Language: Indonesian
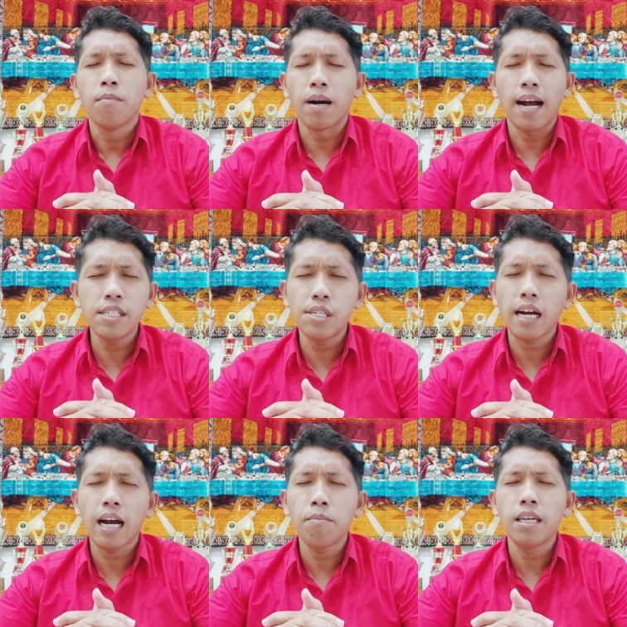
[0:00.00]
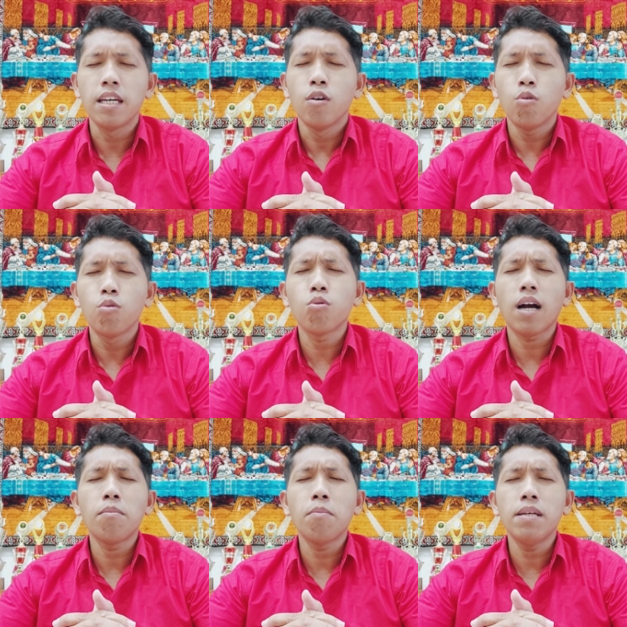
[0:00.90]
mengajak kami untuk
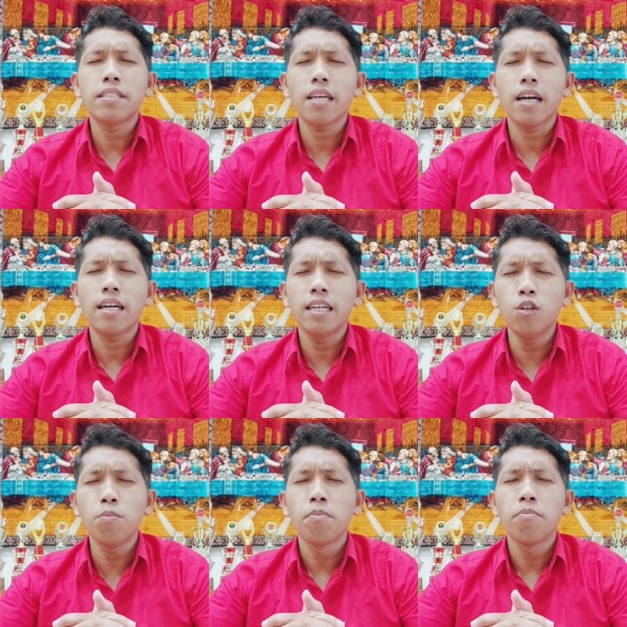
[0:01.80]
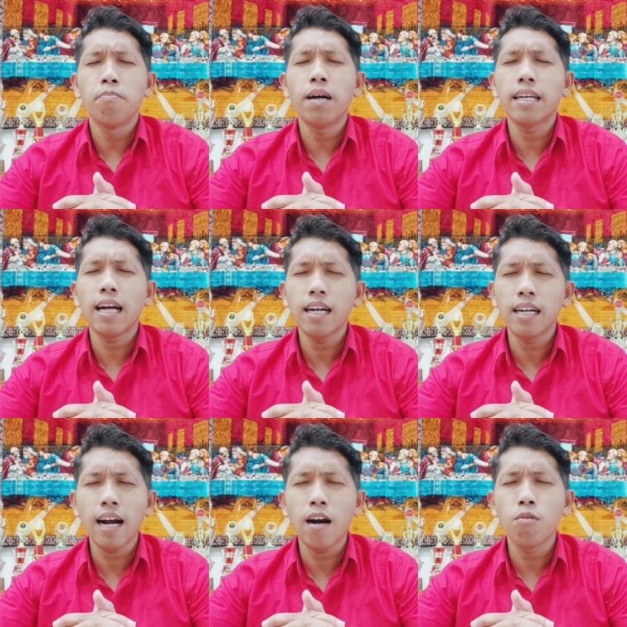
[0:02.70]
kami bisa hidup mengenal
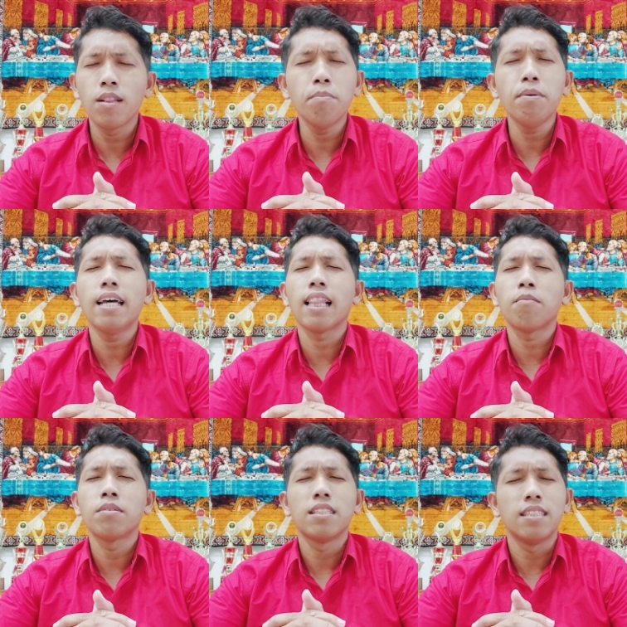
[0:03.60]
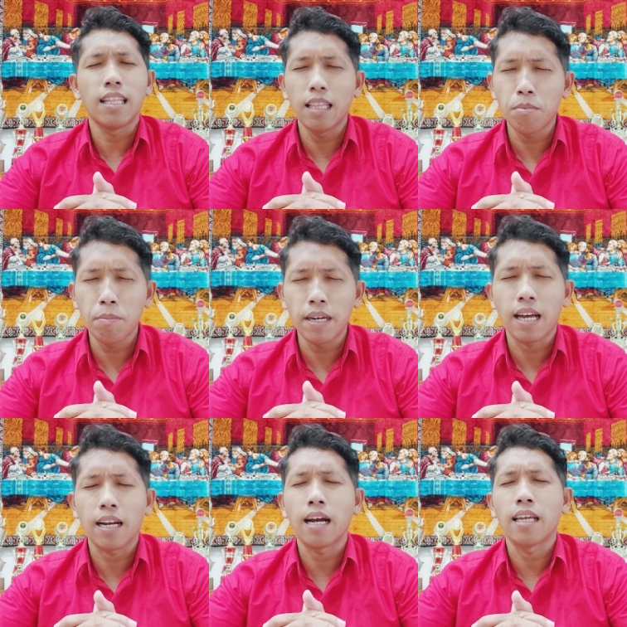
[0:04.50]
Engkau lebih dalam dan lebih
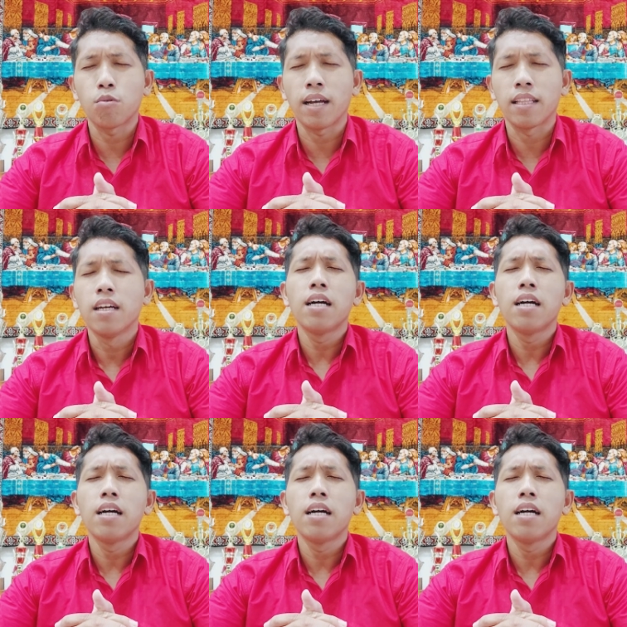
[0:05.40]
benar lagi Tuhan.